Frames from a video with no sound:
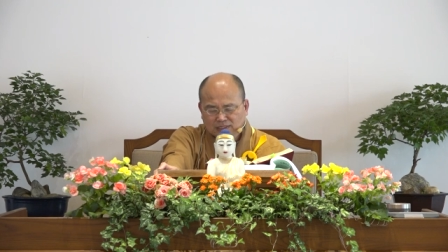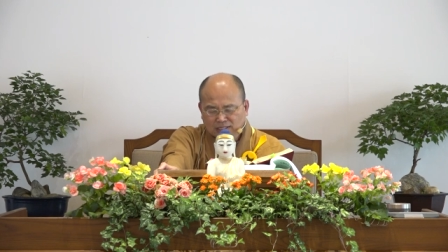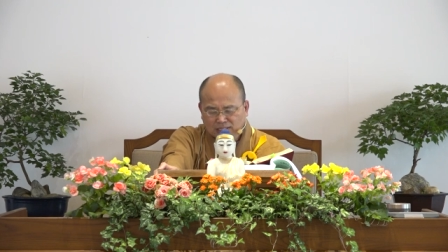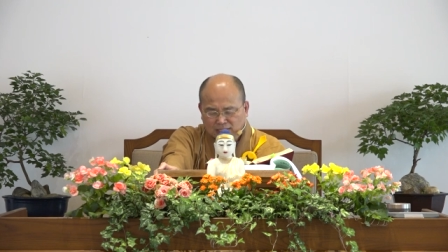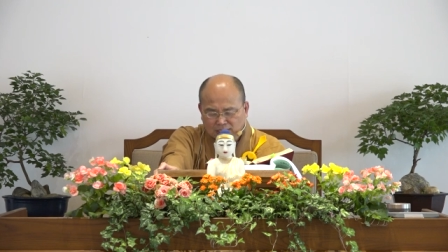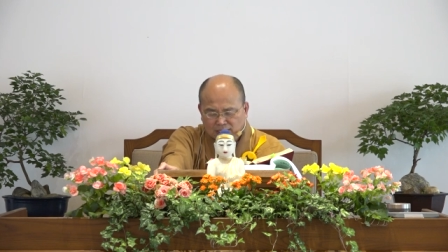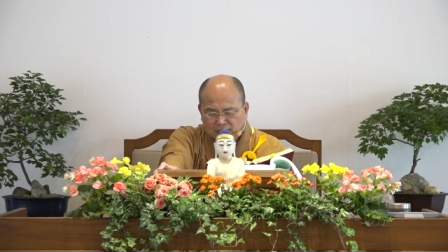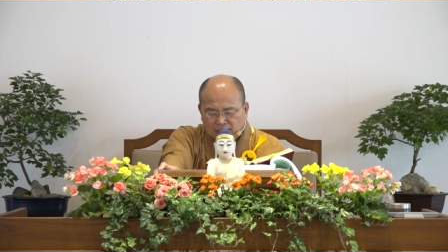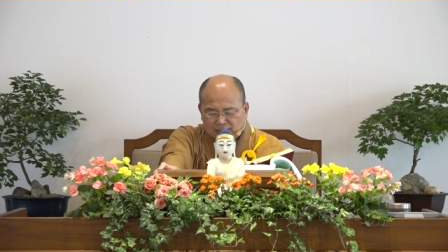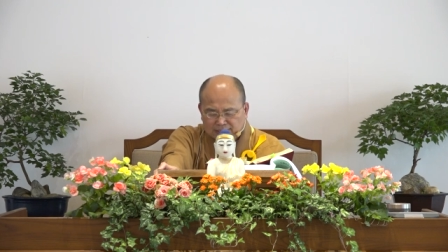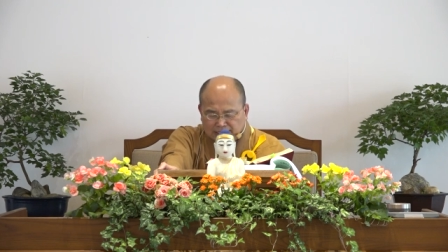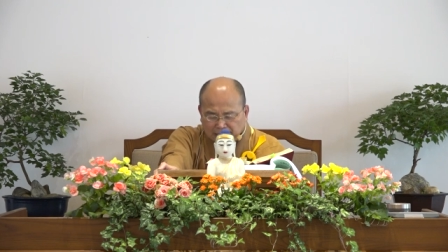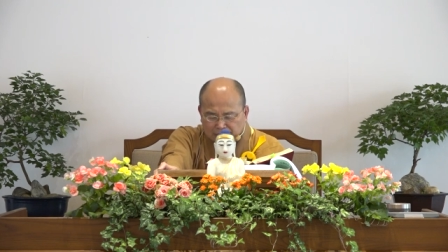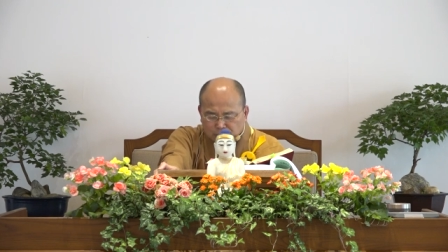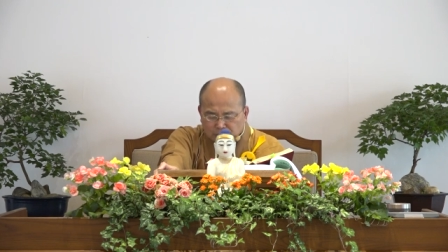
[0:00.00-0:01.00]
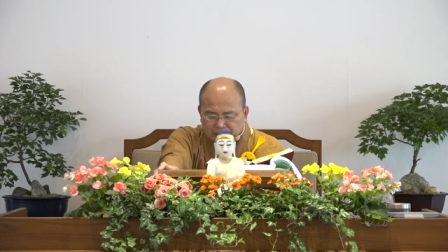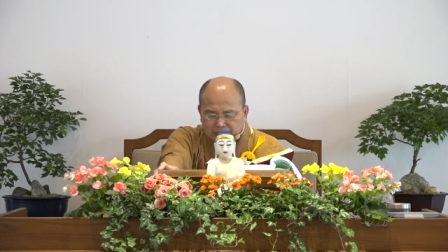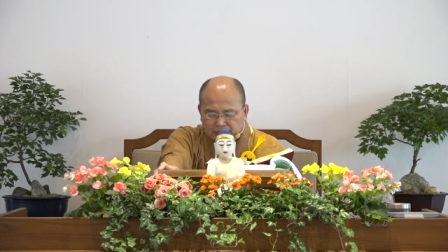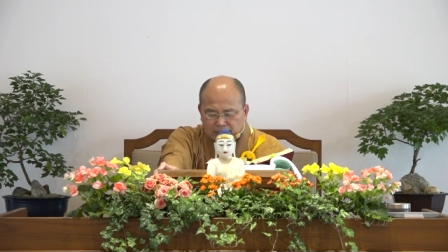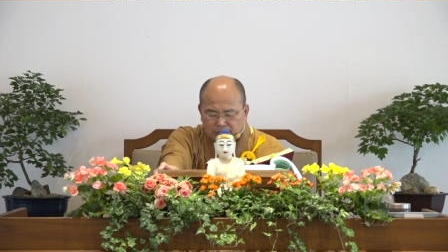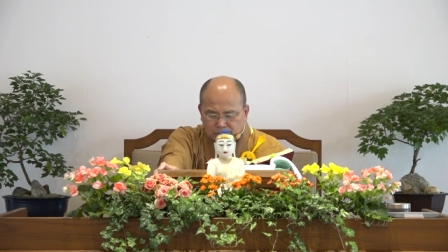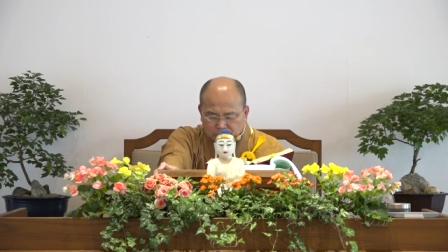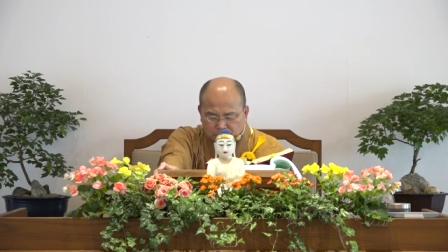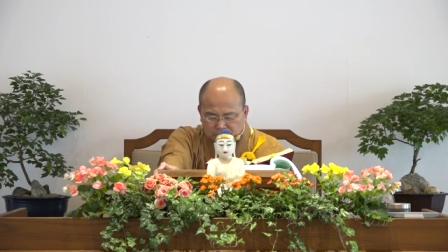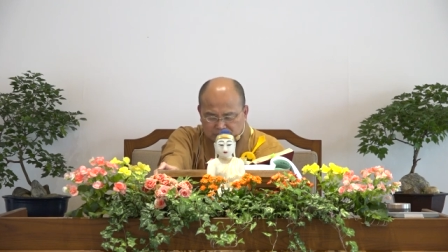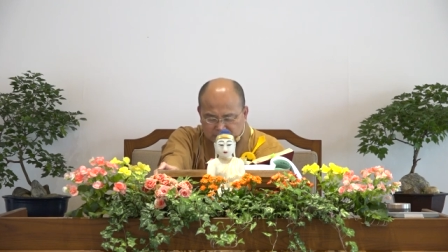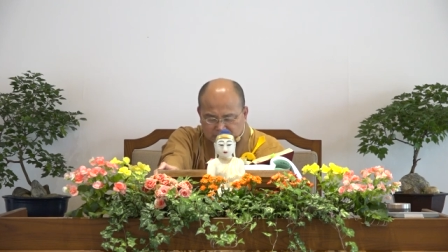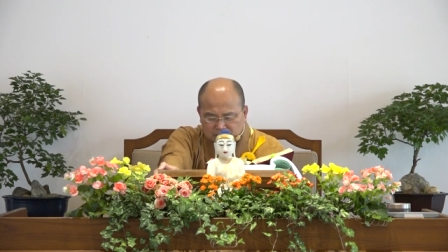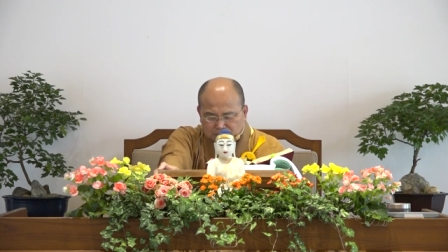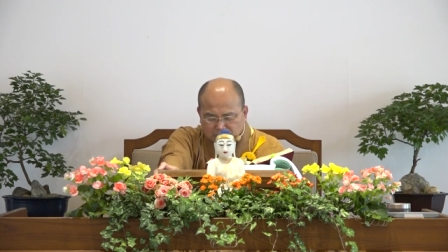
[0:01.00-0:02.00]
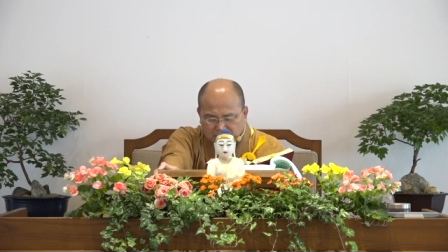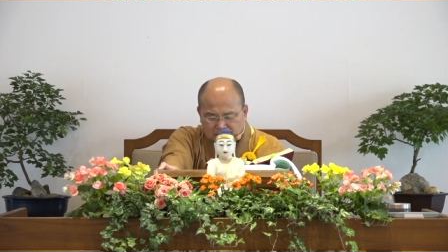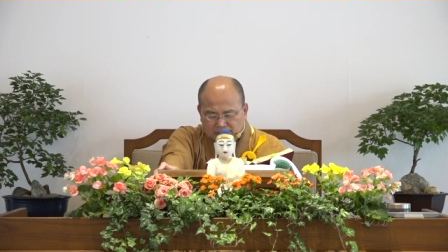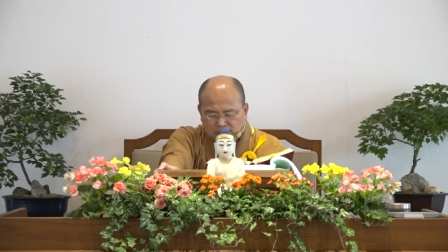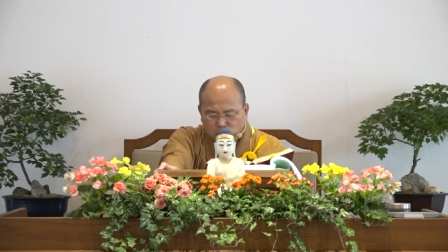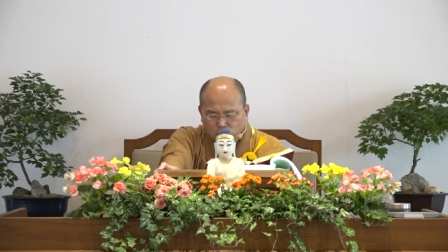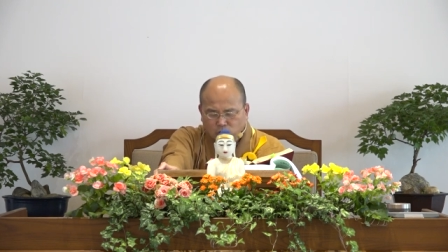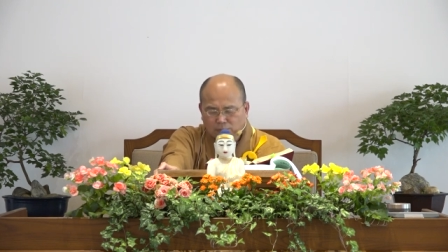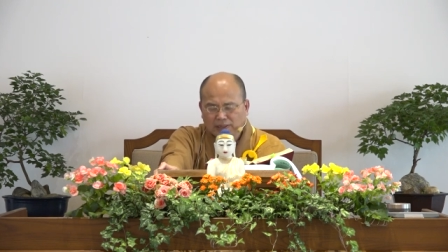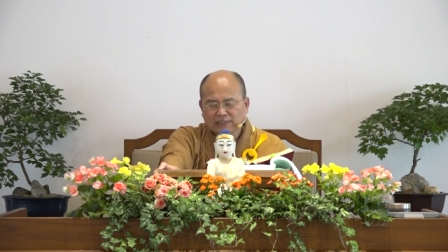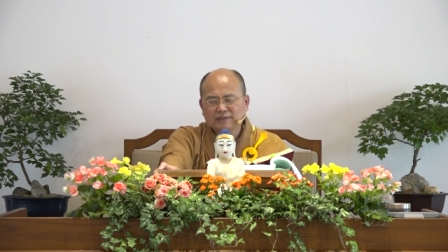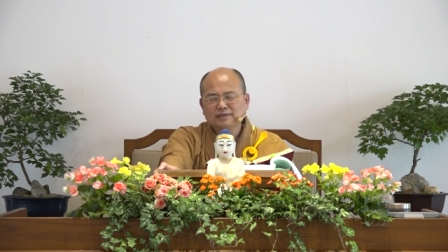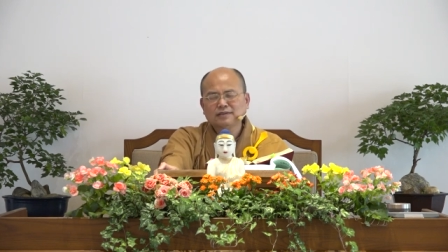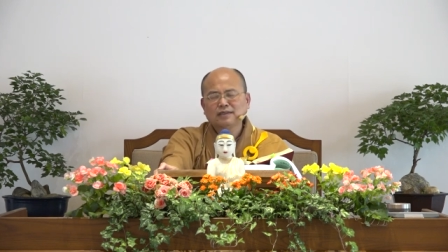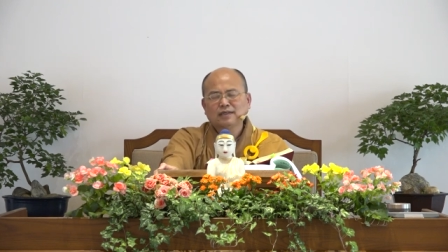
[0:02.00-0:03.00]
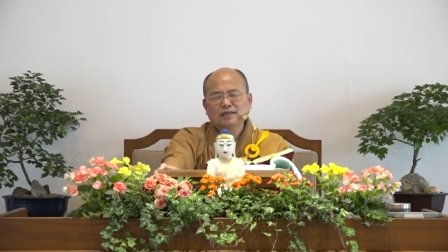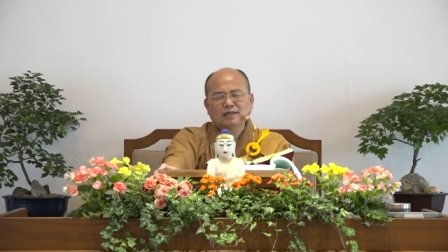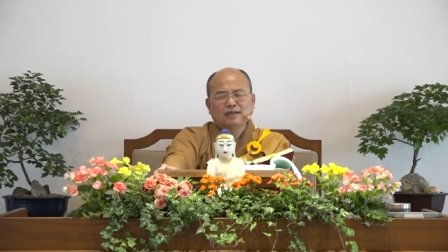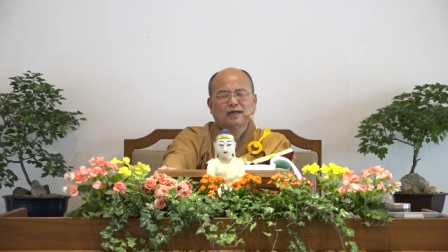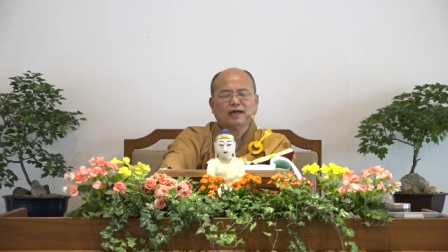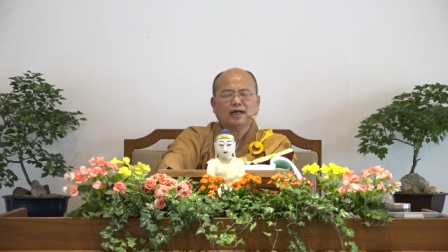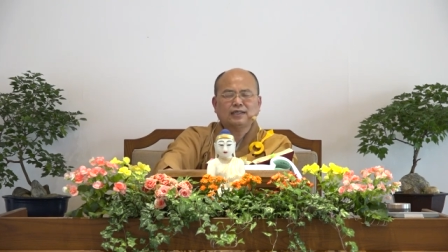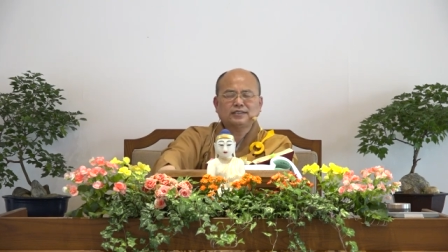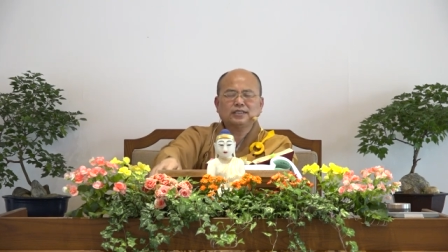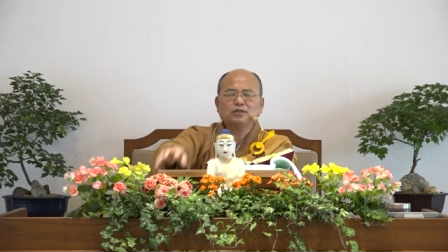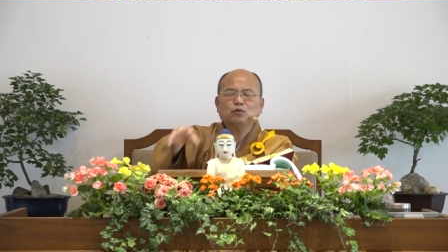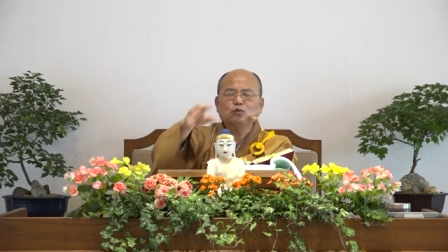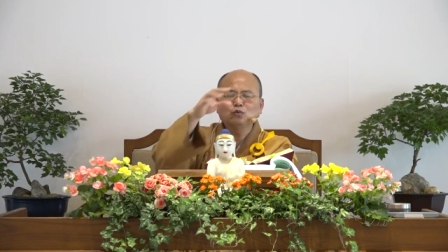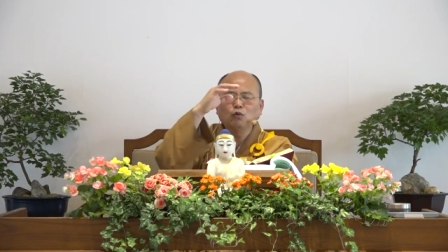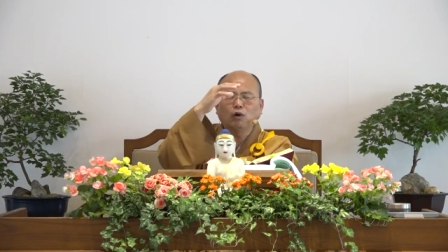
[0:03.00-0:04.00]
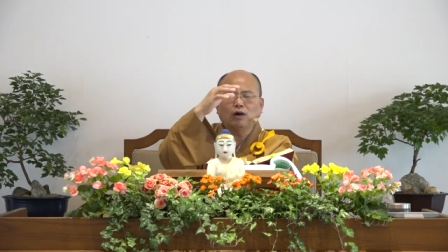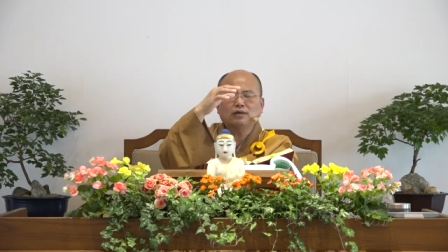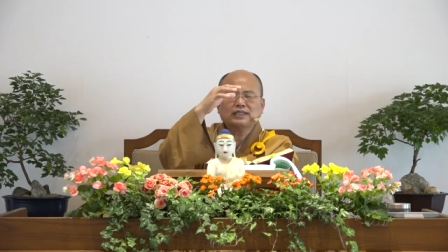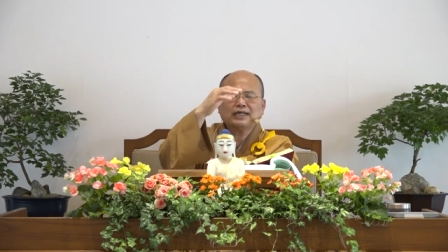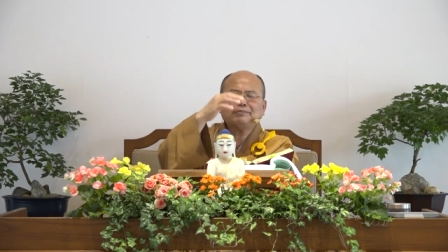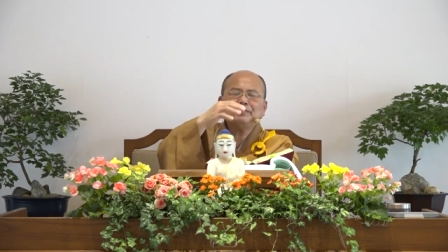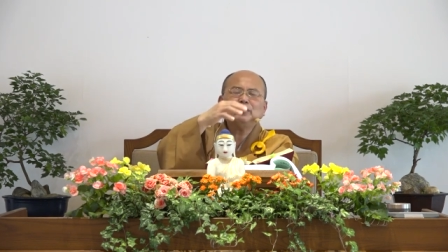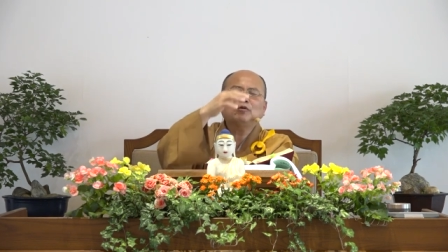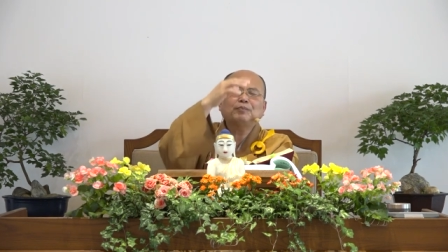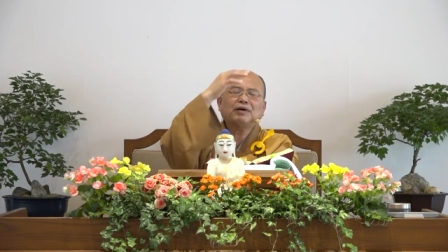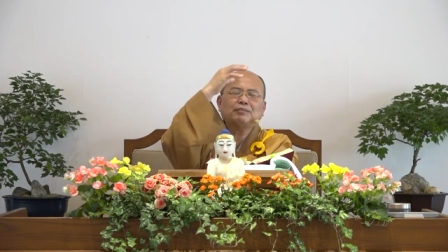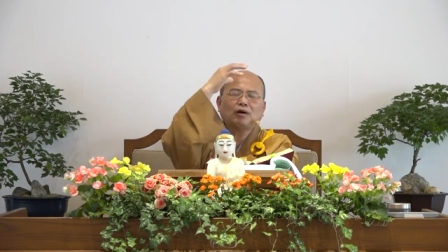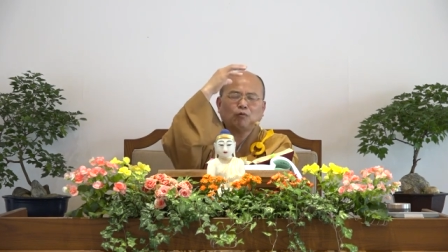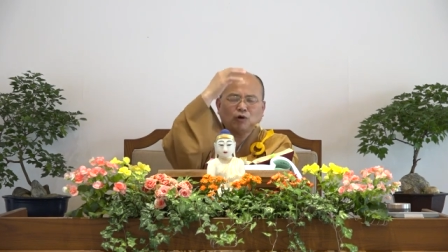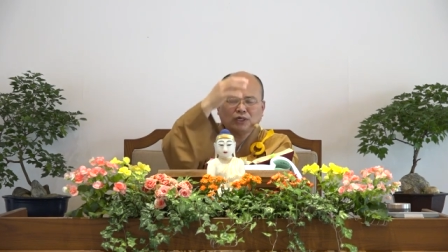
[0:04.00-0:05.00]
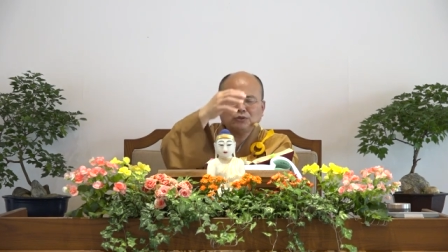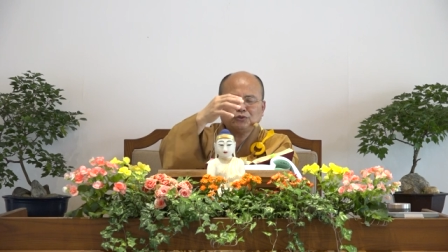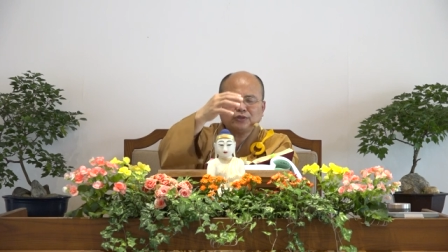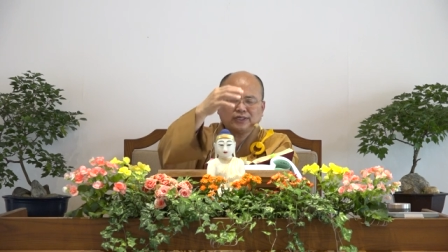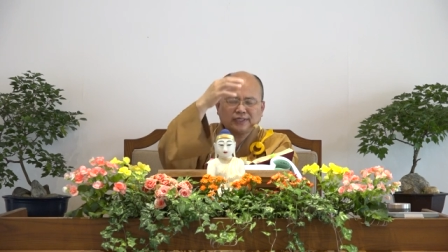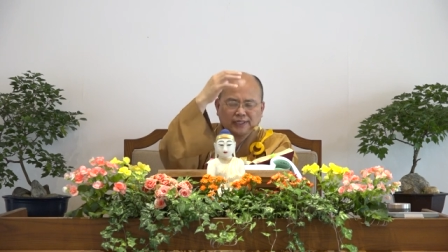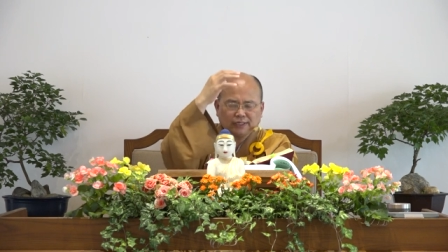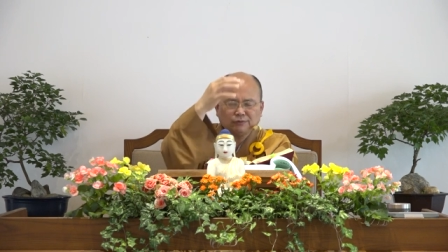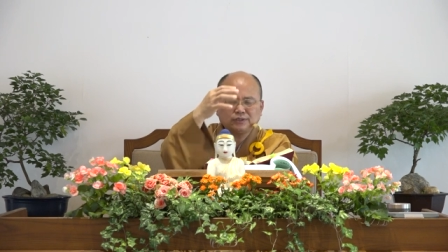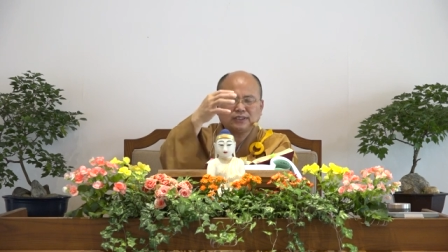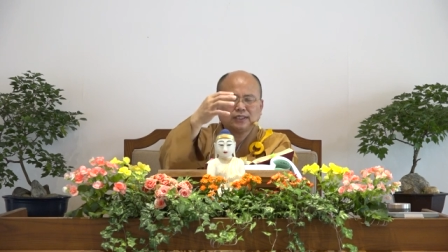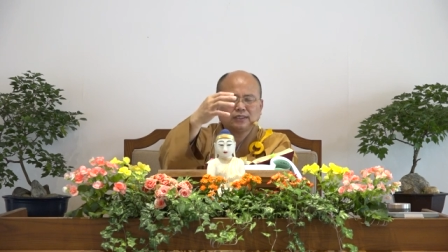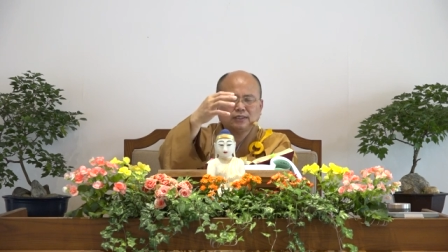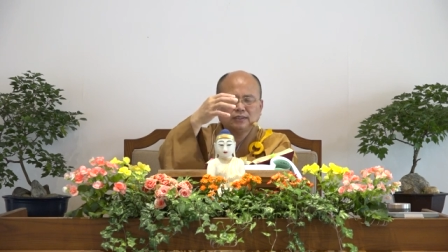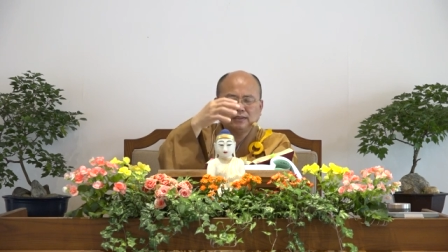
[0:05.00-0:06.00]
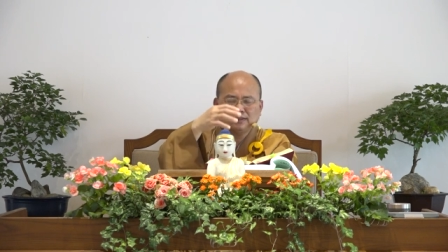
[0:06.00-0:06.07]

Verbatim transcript: 啊，才会有这个慢我慢啊，这无我他没有办法完全了解